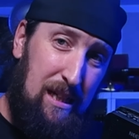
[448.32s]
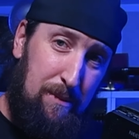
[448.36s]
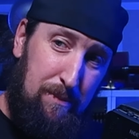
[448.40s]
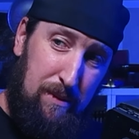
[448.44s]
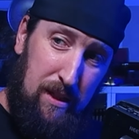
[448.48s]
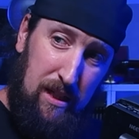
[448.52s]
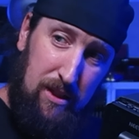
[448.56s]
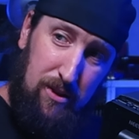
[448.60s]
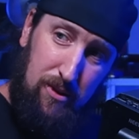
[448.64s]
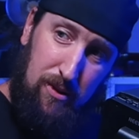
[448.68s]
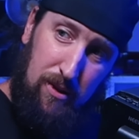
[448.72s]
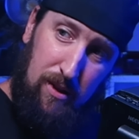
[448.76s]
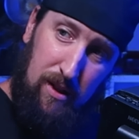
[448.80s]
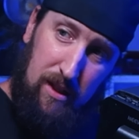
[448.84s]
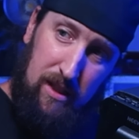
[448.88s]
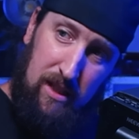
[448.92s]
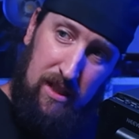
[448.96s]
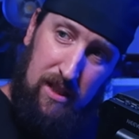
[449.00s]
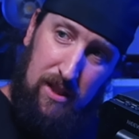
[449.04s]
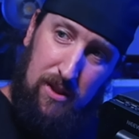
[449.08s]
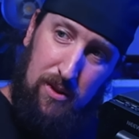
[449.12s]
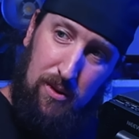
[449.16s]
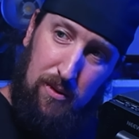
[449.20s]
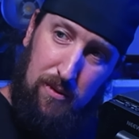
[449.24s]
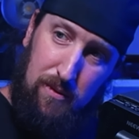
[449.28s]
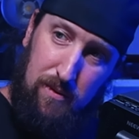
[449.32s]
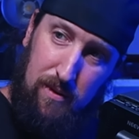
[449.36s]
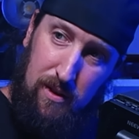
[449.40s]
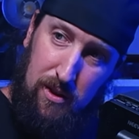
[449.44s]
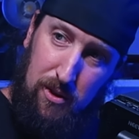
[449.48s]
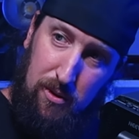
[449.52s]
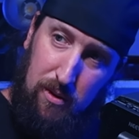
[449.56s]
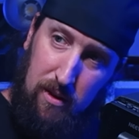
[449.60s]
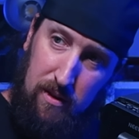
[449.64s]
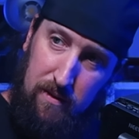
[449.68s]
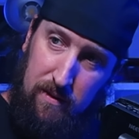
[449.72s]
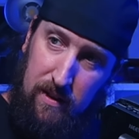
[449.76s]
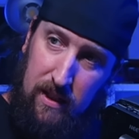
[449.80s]
adaptateurs qui sont
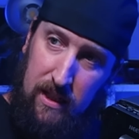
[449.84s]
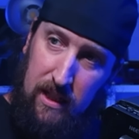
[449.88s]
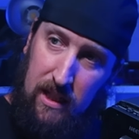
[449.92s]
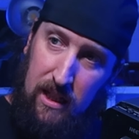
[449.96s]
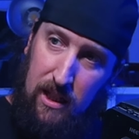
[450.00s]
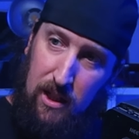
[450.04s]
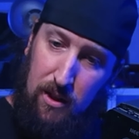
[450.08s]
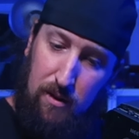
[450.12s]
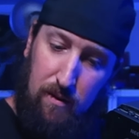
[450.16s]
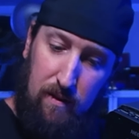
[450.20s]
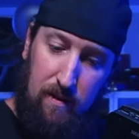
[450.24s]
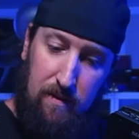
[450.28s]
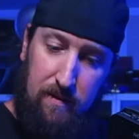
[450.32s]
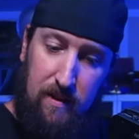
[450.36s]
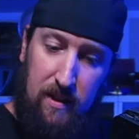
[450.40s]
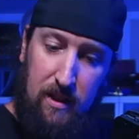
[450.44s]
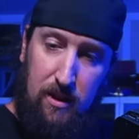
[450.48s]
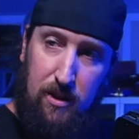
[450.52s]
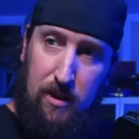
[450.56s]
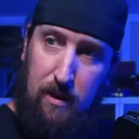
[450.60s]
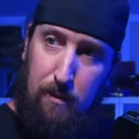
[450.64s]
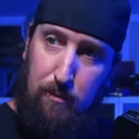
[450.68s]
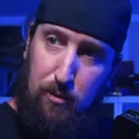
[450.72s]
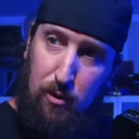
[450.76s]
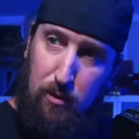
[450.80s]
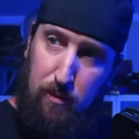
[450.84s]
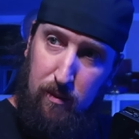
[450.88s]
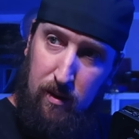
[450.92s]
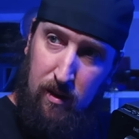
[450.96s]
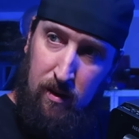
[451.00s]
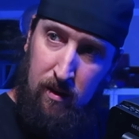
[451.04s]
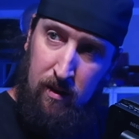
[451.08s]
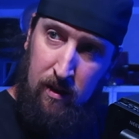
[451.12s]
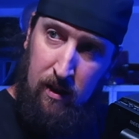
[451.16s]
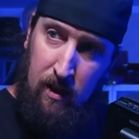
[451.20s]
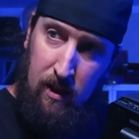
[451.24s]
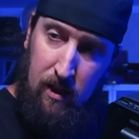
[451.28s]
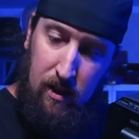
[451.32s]
vendus avec et on va venir simplement
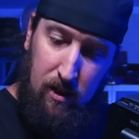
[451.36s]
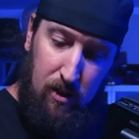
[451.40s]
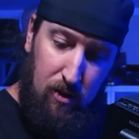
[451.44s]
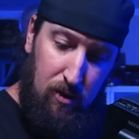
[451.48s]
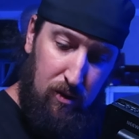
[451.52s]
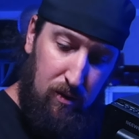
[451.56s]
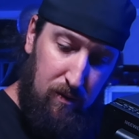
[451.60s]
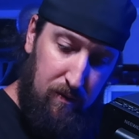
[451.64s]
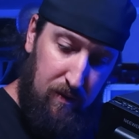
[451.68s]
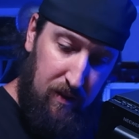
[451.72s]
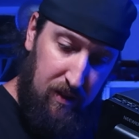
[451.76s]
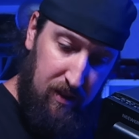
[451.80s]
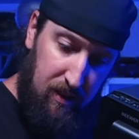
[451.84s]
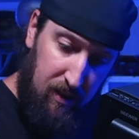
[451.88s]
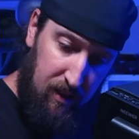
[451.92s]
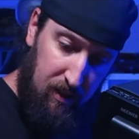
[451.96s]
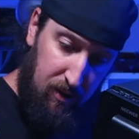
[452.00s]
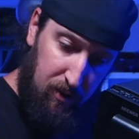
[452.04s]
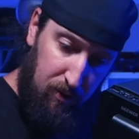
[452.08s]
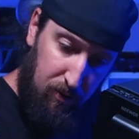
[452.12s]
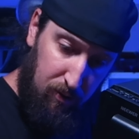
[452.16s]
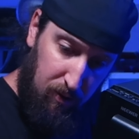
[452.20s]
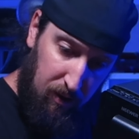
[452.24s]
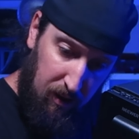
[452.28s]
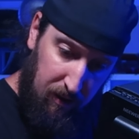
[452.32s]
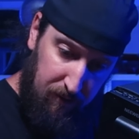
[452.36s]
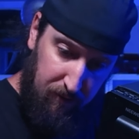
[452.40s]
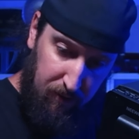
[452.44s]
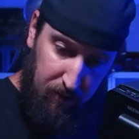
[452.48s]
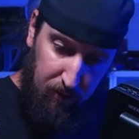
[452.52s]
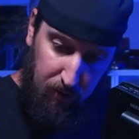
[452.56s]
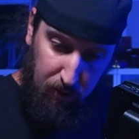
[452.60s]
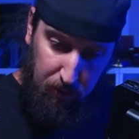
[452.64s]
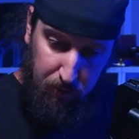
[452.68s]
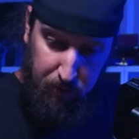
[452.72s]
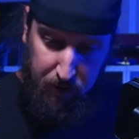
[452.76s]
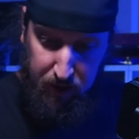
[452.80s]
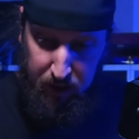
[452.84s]
le visser sur l'avant
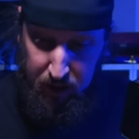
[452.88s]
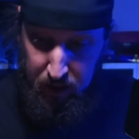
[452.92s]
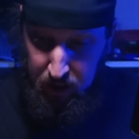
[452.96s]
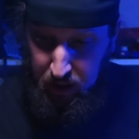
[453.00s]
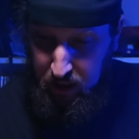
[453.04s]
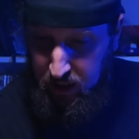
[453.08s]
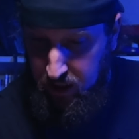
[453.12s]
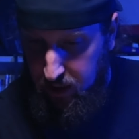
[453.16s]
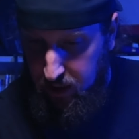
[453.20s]
de l'optique